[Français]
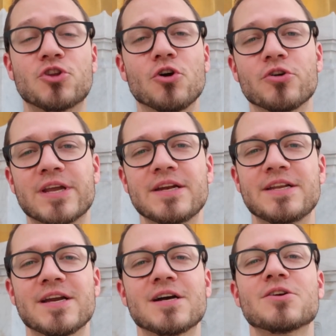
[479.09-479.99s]
dans lequel
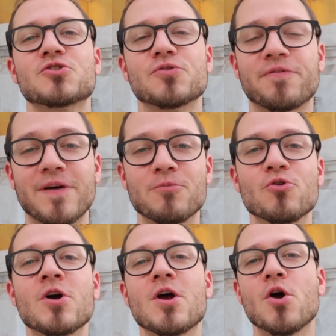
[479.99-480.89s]
il y a ce
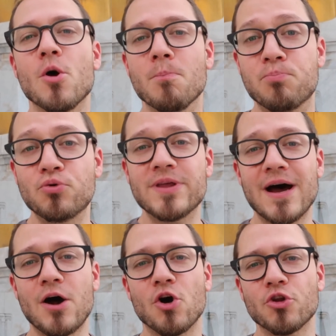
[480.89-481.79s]
fameux
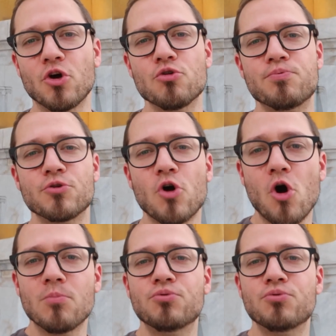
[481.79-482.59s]
Bouddha en or, le plus grand